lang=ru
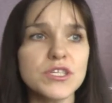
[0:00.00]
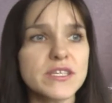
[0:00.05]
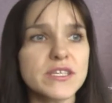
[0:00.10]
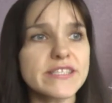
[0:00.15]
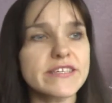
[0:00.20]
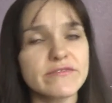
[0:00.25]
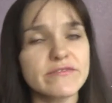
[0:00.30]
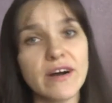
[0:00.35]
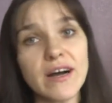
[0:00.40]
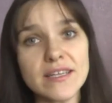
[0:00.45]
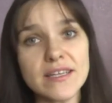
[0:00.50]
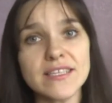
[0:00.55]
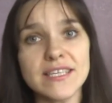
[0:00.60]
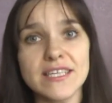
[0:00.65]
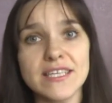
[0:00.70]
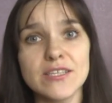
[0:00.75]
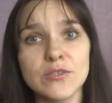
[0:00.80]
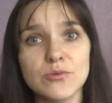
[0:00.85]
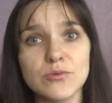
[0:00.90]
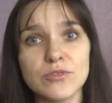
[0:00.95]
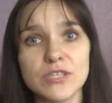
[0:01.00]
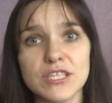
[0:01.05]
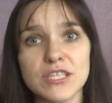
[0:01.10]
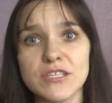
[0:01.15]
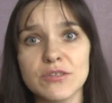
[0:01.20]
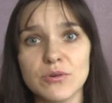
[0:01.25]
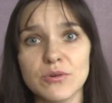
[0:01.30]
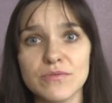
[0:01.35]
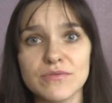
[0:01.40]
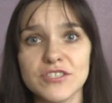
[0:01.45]
у меня схватки идут
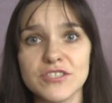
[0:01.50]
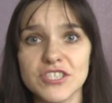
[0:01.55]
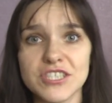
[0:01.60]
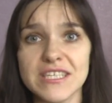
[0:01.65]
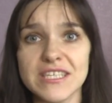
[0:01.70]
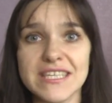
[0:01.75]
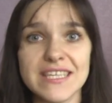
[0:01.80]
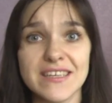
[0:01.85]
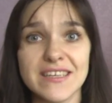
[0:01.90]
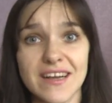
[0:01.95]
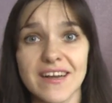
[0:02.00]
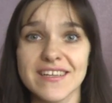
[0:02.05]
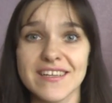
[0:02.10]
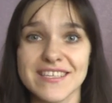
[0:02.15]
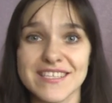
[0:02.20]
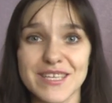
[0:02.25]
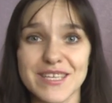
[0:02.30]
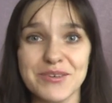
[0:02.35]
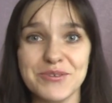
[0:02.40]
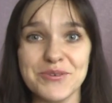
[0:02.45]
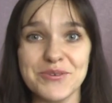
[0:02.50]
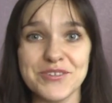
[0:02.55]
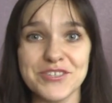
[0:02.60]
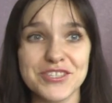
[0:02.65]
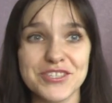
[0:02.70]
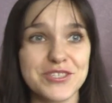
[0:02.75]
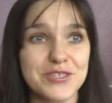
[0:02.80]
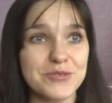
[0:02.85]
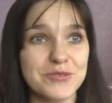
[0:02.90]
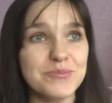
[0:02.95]
тренировочные, никак не
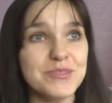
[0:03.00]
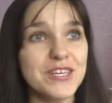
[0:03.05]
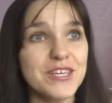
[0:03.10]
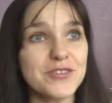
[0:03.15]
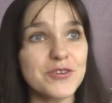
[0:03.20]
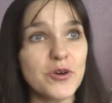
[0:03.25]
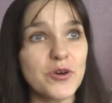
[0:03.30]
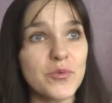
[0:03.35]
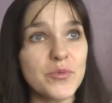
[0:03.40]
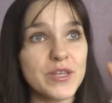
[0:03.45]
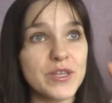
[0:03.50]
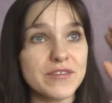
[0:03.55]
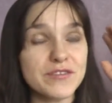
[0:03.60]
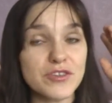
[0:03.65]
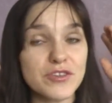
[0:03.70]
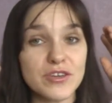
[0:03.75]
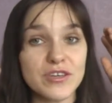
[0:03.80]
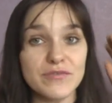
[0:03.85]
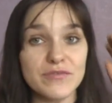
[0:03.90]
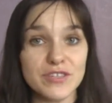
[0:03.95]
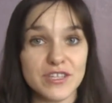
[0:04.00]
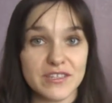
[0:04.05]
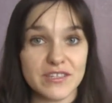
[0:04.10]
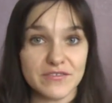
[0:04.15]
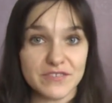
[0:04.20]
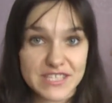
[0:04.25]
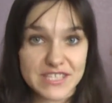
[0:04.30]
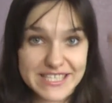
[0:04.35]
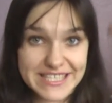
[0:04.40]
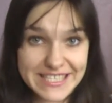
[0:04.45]
закончатся, у меня то, у меня все. И вот
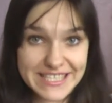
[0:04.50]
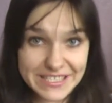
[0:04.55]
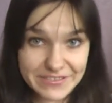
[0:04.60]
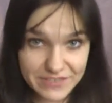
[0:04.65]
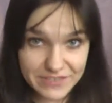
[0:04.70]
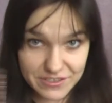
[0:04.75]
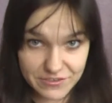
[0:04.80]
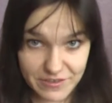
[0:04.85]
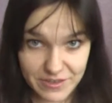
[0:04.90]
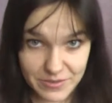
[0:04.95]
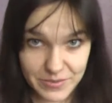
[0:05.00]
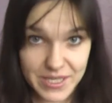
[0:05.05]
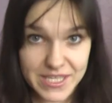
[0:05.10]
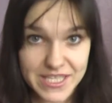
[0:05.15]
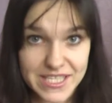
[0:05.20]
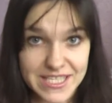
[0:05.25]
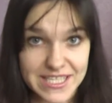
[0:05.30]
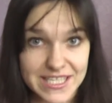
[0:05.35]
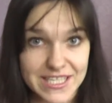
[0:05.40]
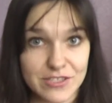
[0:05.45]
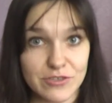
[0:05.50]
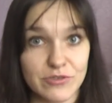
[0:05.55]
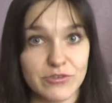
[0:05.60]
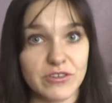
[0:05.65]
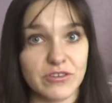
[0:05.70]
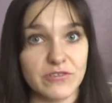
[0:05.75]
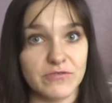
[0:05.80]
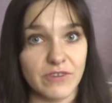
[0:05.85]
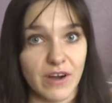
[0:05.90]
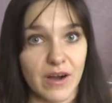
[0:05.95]
этот весь слив информации
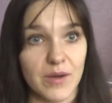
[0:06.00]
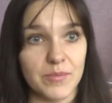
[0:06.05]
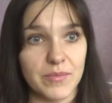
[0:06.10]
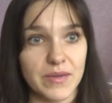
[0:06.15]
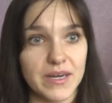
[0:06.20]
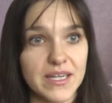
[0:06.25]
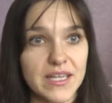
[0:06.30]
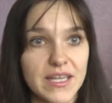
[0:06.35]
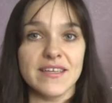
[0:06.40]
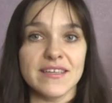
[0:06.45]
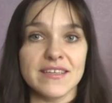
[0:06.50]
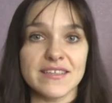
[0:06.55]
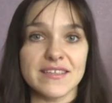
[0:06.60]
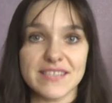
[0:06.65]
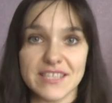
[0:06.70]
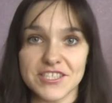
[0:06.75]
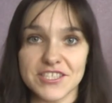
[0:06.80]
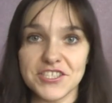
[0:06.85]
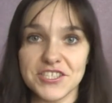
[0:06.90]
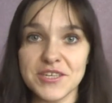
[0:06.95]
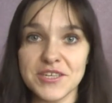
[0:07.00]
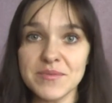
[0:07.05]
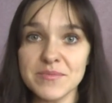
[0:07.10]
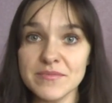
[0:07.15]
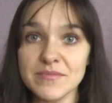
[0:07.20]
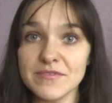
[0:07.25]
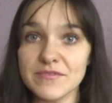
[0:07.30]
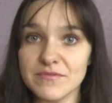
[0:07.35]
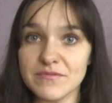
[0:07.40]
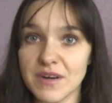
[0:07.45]
идет к вам.
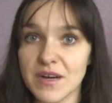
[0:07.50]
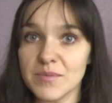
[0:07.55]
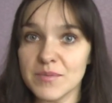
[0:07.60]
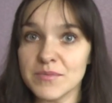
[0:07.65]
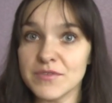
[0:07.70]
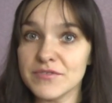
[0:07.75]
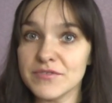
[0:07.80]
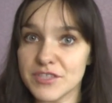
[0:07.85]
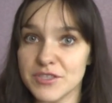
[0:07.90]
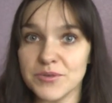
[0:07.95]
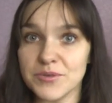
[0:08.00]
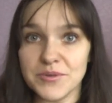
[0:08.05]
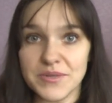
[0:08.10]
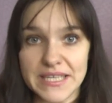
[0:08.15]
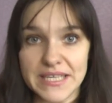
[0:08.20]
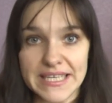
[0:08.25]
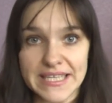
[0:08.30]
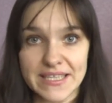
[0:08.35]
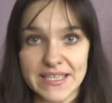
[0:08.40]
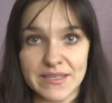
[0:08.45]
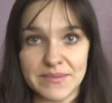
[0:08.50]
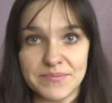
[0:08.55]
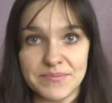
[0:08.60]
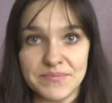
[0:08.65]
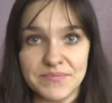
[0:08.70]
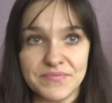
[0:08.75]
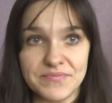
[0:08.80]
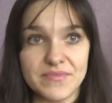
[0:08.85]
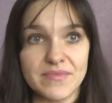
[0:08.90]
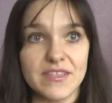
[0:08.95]
Зачем вам все это?
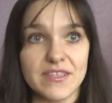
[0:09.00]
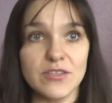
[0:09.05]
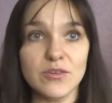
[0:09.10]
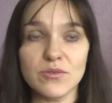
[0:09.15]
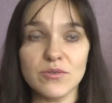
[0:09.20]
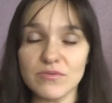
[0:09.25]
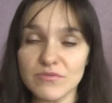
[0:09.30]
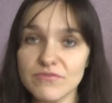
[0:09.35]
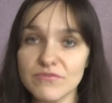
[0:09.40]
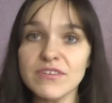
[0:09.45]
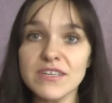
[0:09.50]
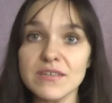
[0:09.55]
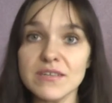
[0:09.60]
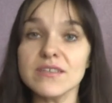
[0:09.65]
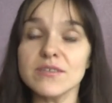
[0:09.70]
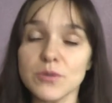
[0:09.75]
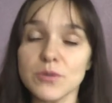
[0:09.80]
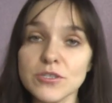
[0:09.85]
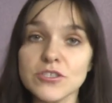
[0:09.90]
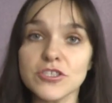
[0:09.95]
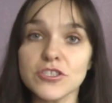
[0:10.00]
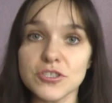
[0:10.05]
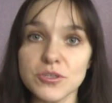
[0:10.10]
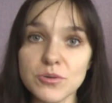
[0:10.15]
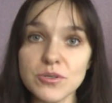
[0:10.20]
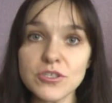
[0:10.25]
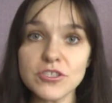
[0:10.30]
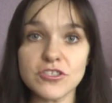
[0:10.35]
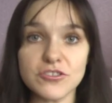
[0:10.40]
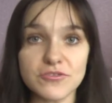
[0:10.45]
Ну, вы хочешь,
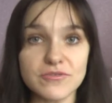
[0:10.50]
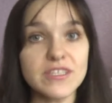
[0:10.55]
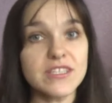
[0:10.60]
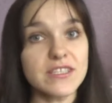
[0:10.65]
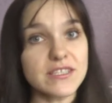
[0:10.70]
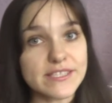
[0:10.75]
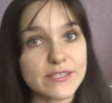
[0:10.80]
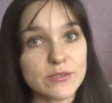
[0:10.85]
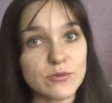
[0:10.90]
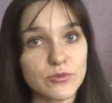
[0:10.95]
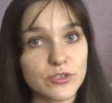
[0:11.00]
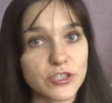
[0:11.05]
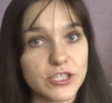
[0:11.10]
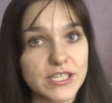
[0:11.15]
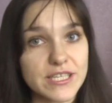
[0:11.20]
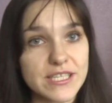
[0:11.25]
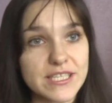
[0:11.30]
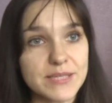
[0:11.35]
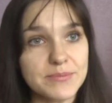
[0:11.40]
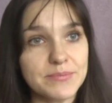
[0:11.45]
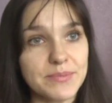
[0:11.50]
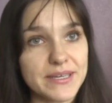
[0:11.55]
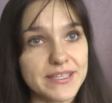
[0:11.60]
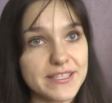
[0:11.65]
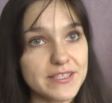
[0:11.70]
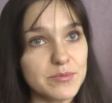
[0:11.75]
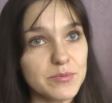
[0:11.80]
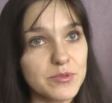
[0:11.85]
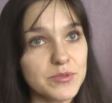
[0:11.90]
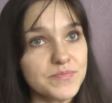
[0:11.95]
не хочешь, вы это слушаете,
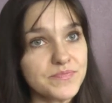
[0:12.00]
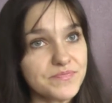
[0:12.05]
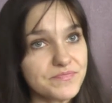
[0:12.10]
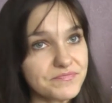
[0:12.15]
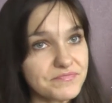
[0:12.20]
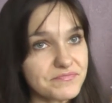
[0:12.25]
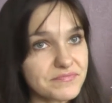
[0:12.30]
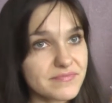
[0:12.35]
поэтому